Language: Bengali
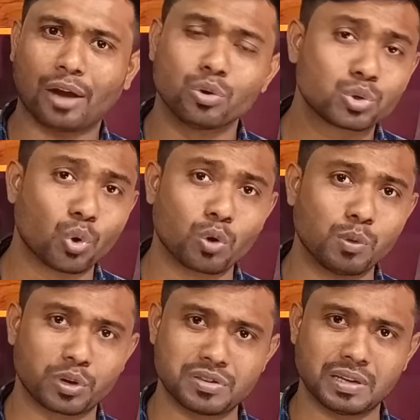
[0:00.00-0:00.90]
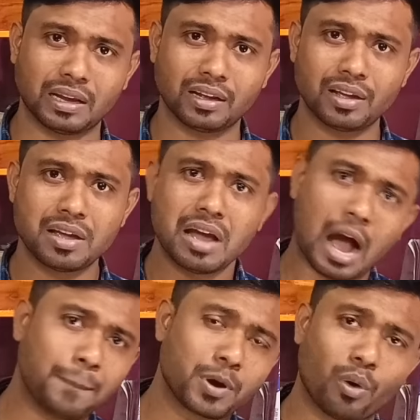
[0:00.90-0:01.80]
এখন করব কি স্যার
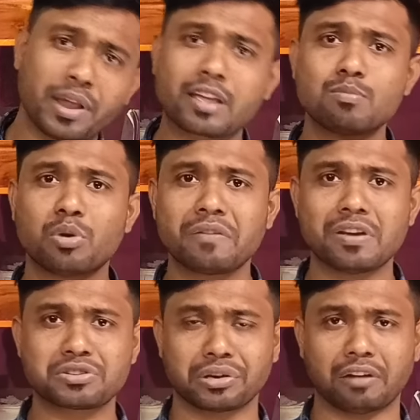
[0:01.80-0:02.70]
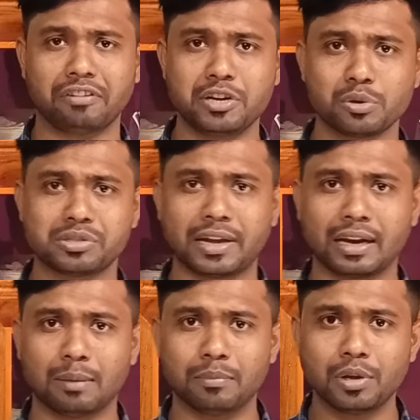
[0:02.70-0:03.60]
আপনার অনেক মোটিভেশনাল ভিডিওস
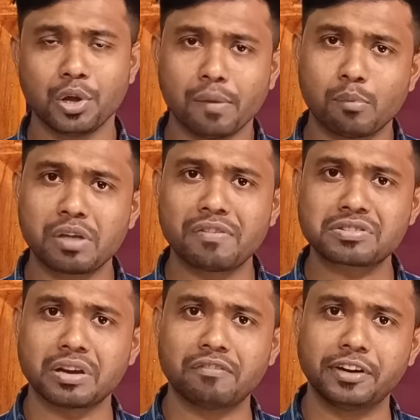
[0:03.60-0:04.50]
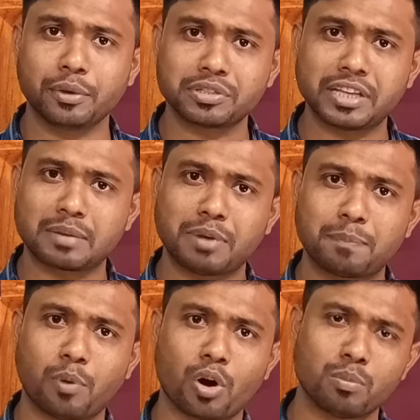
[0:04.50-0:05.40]
দেখলাম মোটিভেশনাল ভিডিওস
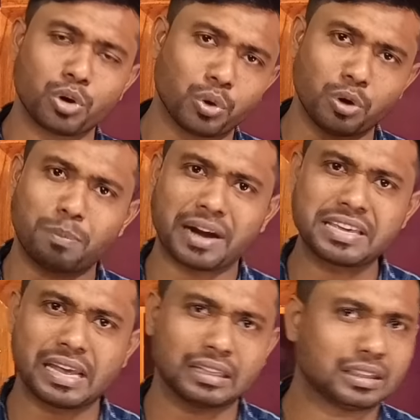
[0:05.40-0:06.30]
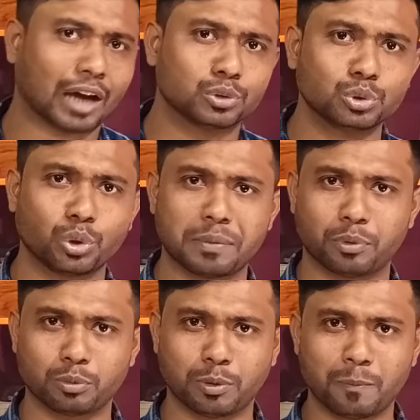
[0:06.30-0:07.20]
দেখবার পর মনে হলো বাড়ি গিয়ে দারুণ করে
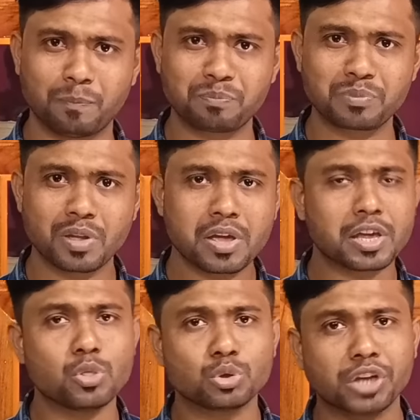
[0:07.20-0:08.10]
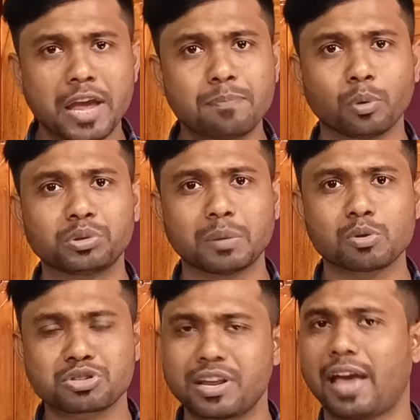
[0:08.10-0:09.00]
পড়ব কিন্তু সেই পড়তে
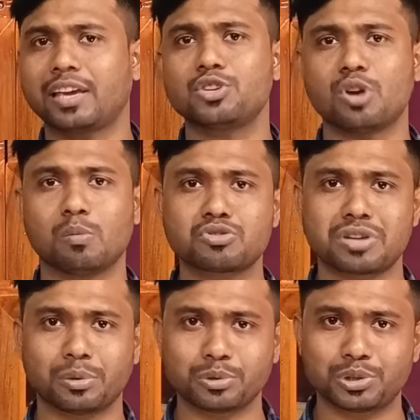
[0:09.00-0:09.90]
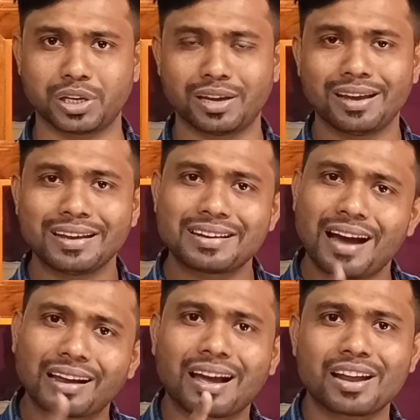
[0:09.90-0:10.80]
বসলে একই সমস্যা হচ্ছে
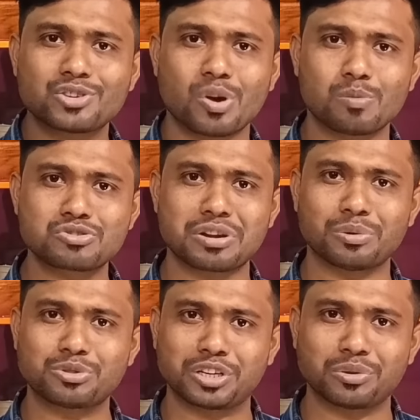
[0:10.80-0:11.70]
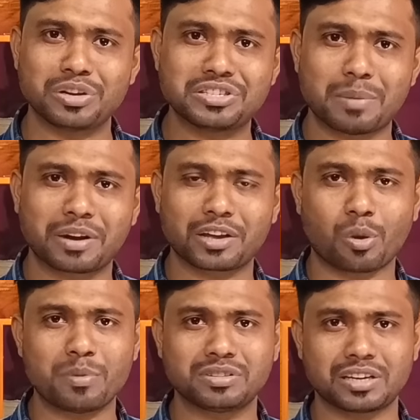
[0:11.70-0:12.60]
কার কার এই সমস্যা হচ্ছে একটু নিচে আমাকে
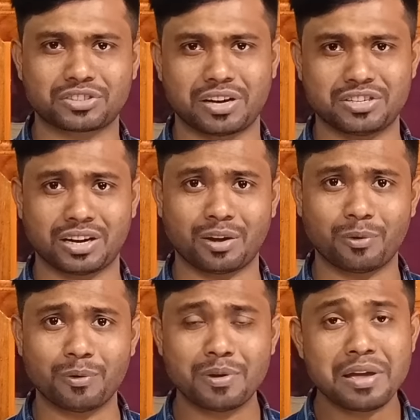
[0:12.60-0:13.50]
কমেন্ট সেকশনে জানাও